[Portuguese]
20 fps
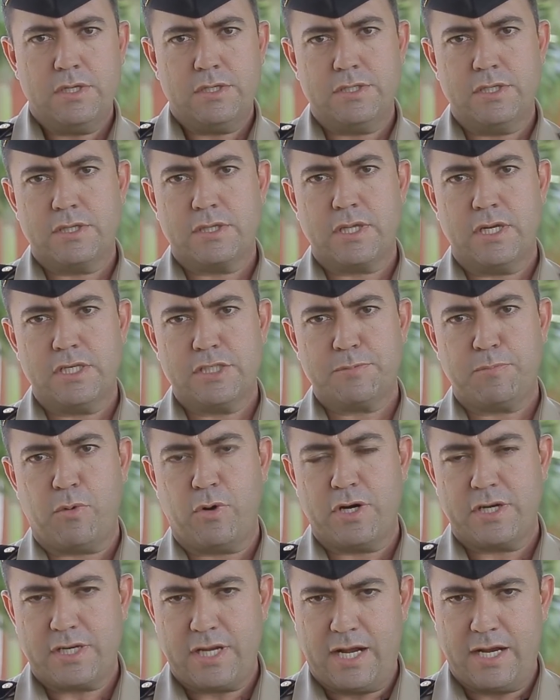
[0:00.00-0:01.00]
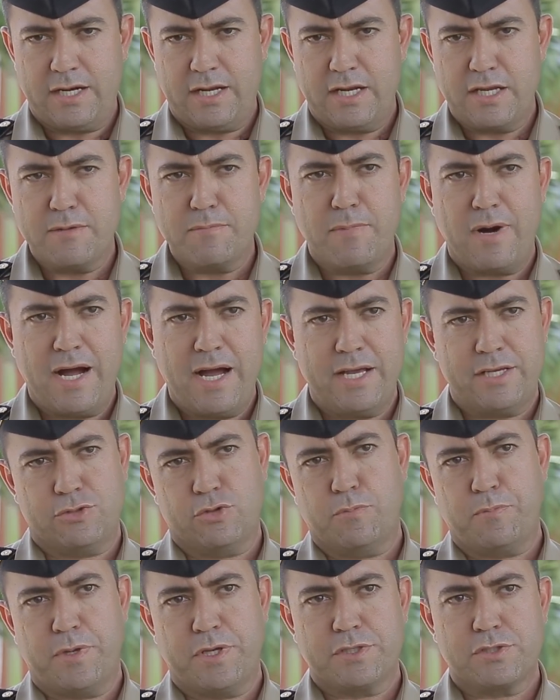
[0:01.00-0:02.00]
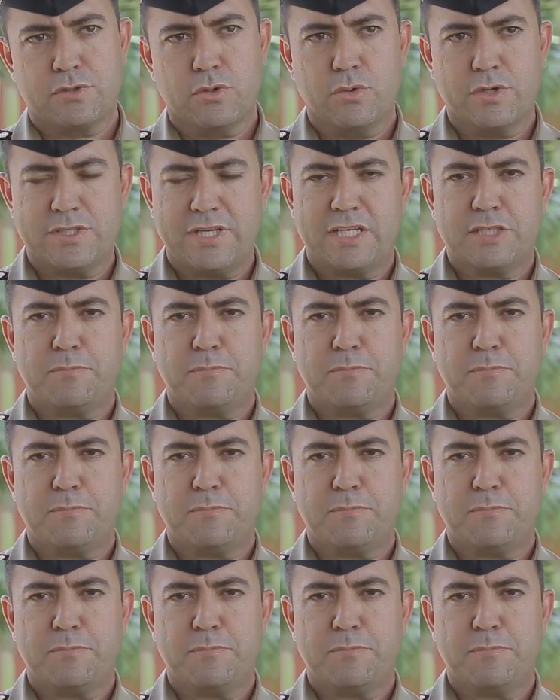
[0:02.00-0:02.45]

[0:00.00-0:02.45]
de transportar animais ou pessoas